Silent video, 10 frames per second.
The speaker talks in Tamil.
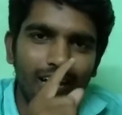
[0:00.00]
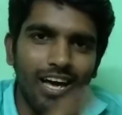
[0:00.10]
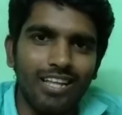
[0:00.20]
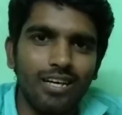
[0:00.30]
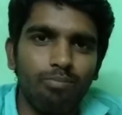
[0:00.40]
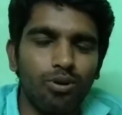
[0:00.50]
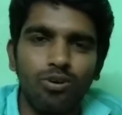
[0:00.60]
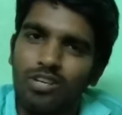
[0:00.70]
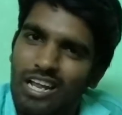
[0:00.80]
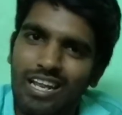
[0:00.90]
அதுக்கப்புறம்
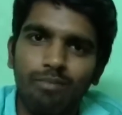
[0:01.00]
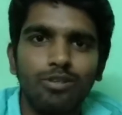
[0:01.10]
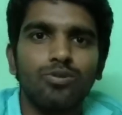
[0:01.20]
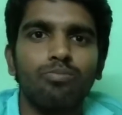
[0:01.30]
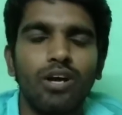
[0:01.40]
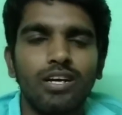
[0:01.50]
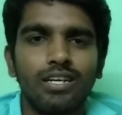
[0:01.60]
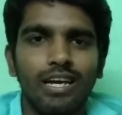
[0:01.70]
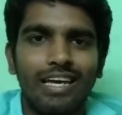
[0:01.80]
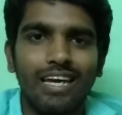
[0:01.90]
எல்லாமே சூப்பரா
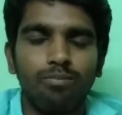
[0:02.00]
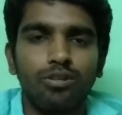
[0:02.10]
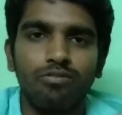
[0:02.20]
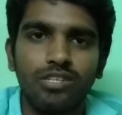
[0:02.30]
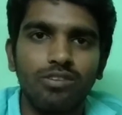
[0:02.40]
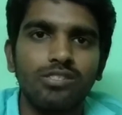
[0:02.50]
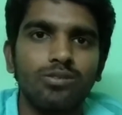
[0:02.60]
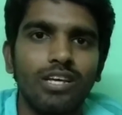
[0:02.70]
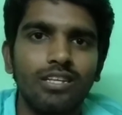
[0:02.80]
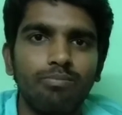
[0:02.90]
இருக்குங்க கேட்கும் போது
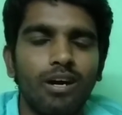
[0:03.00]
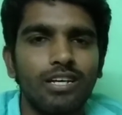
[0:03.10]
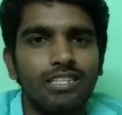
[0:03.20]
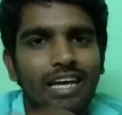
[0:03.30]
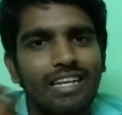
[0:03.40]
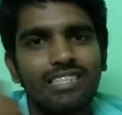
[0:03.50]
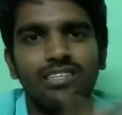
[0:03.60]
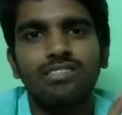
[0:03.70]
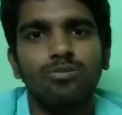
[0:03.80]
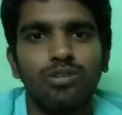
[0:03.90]
விஷுவல்ஸும் எதிர்பார்க்கறது நிறைய
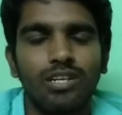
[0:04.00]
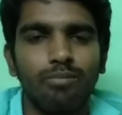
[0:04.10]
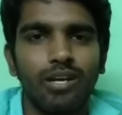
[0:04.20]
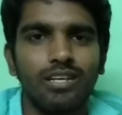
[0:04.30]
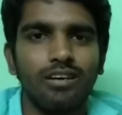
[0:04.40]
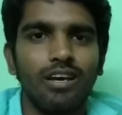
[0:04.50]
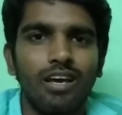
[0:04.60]
ஸ்டில்ஸ் விட்டுருக்க மாதிரி இருக்கு